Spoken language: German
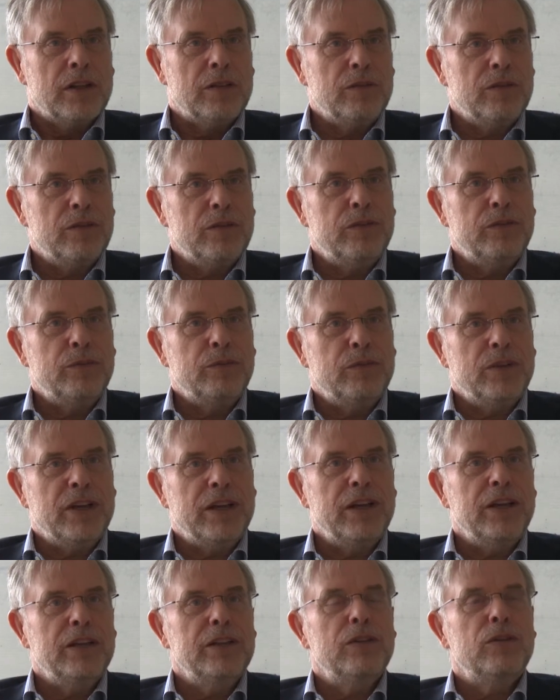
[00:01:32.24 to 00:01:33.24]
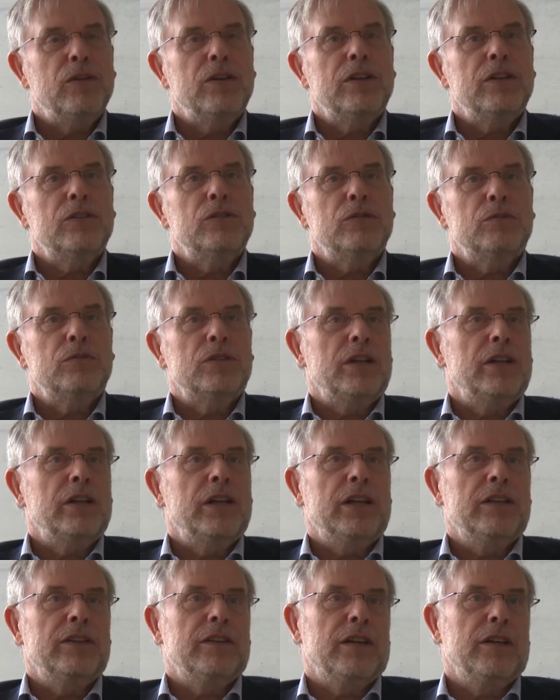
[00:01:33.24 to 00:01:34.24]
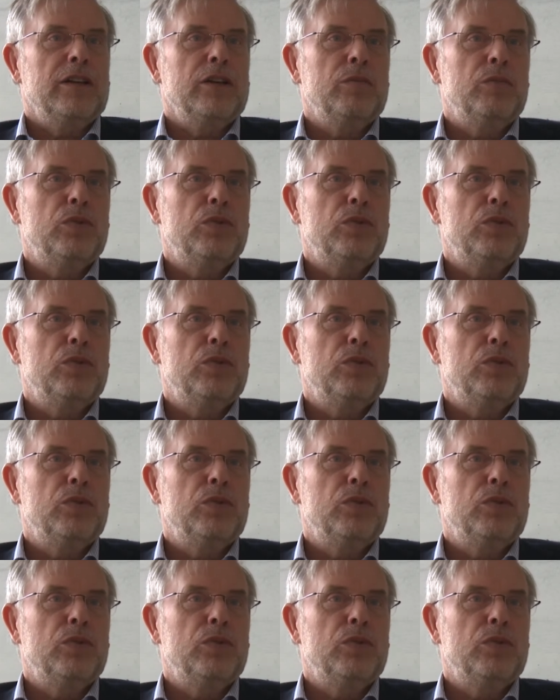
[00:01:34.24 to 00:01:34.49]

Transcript: dann kriegen die Leute zum Teil ganz andere